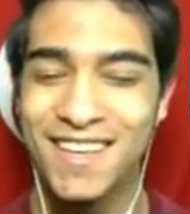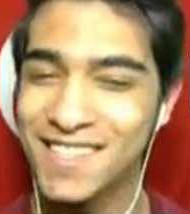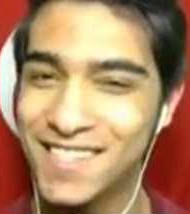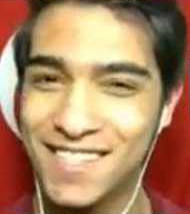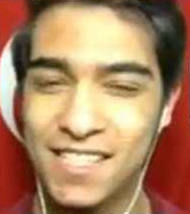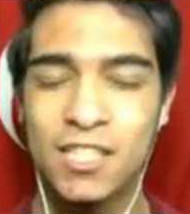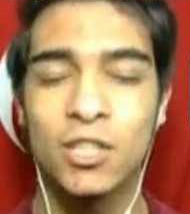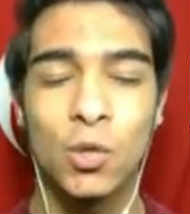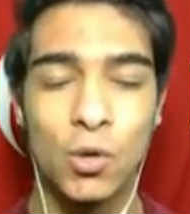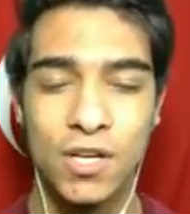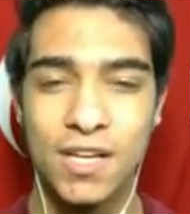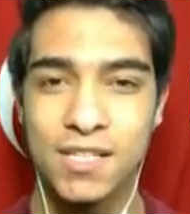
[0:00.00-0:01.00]
Yazarsın.
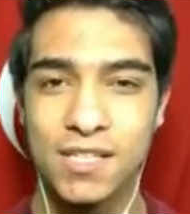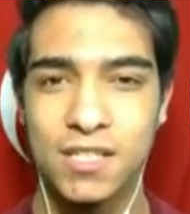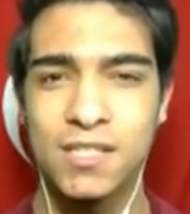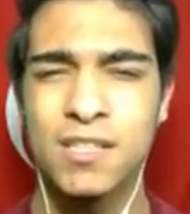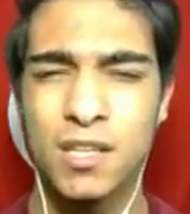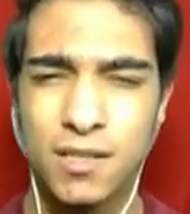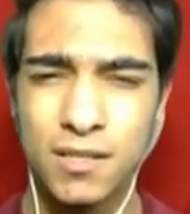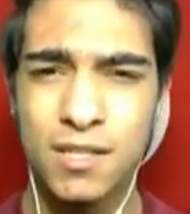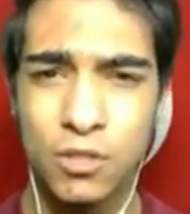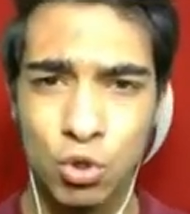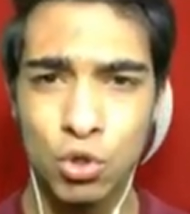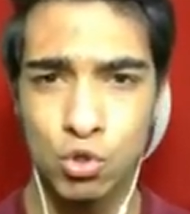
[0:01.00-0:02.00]
Strong yazın.
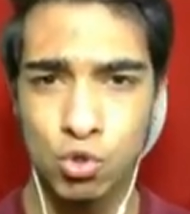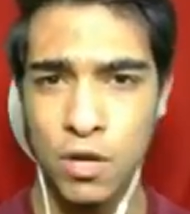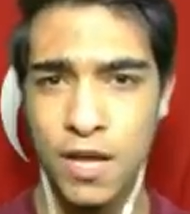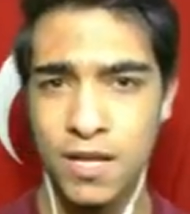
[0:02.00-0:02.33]
Strong Zula